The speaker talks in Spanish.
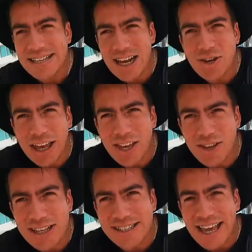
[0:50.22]
Es algo que
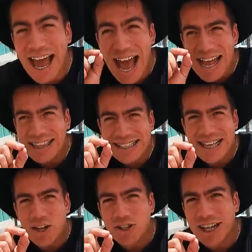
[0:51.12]
yo decía antes
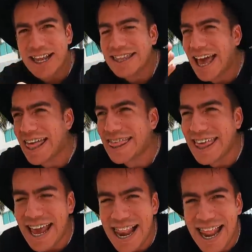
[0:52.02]
de los 30,
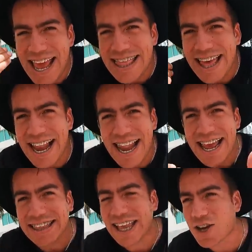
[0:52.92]
de ley, de
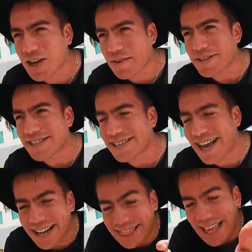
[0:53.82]
ley tengo que visitar.